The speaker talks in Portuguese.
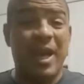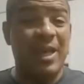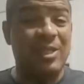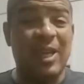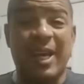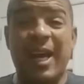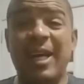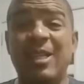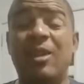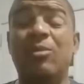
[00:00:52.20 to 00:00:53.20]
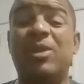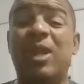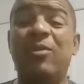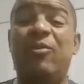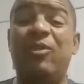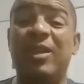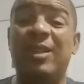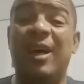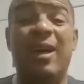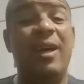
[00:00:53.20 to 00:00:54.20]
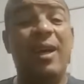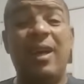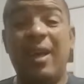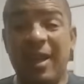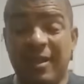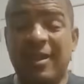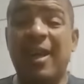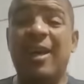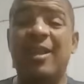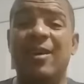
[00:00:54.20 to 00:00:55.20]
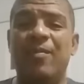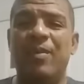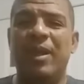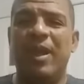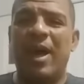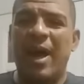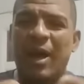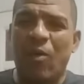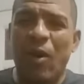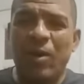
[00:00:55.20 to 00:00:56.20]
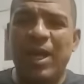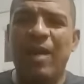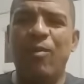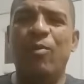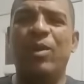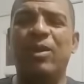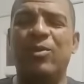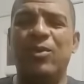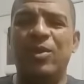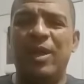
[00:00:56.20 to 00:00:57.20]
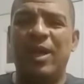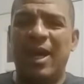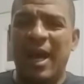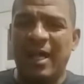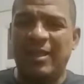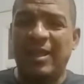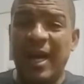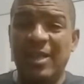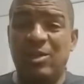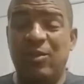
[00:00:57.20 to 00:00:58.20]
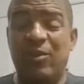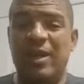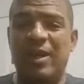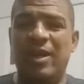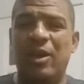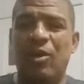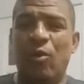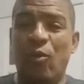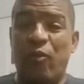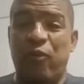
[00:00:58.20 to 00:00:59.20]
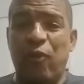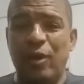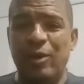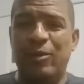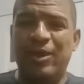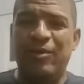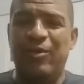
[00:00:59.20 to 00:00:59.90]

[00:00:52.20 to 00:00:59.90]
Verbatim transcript: Esta carne não tem vida eterna. A qualquer momento, a dádiva o fôlego de